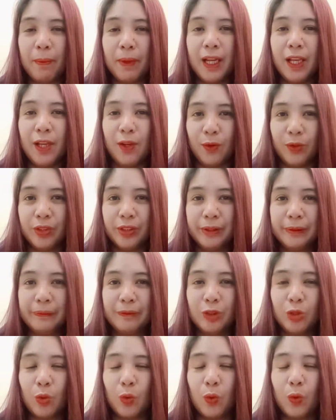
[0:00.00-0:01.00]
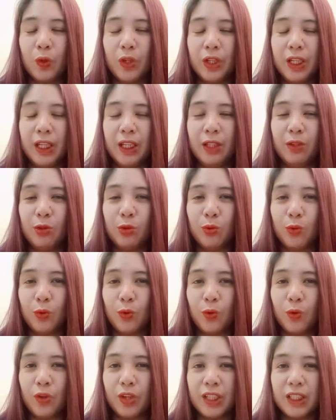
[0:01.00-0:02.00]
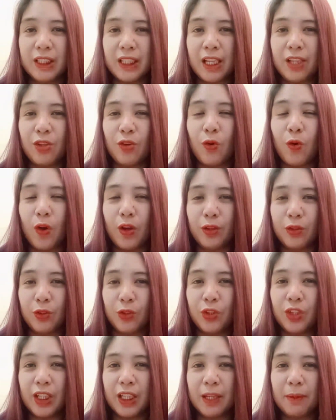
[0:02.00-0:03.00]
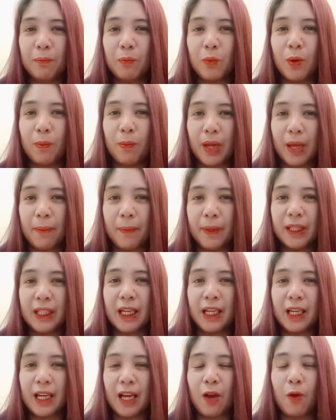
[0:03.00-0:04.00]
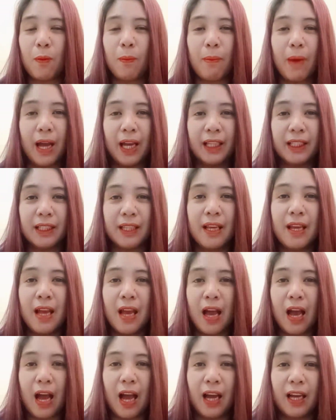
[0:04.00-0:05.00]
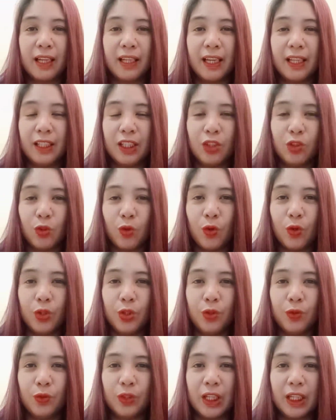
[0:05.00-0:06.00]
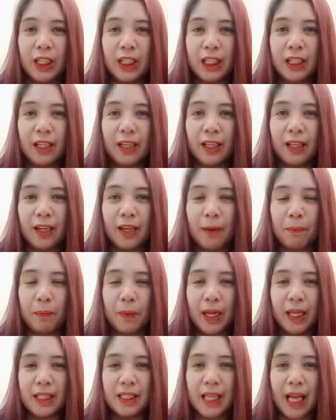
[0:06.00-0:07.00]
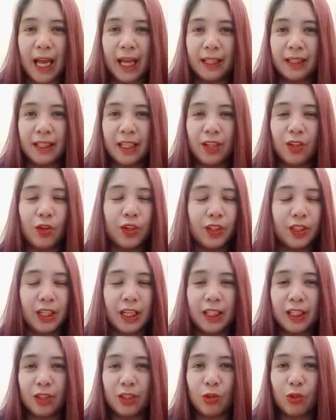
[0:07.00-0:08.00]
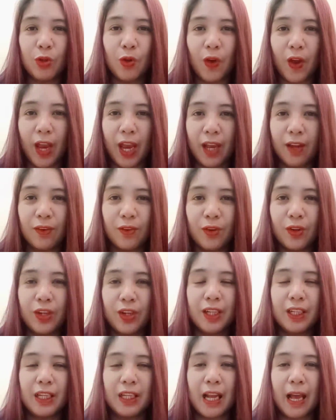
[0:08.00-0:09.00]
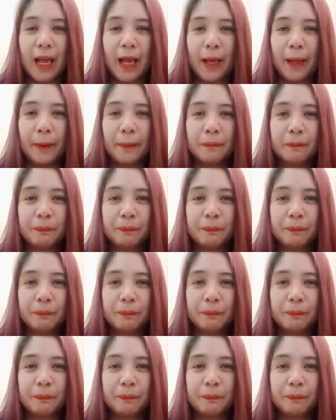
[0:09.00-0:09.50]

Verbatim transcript: na yon so ituturo ko rin sa inyo kung ano yung naging problema talaga kung bakit uh, ganito yung nagiging reply sa atin or ganito yung error na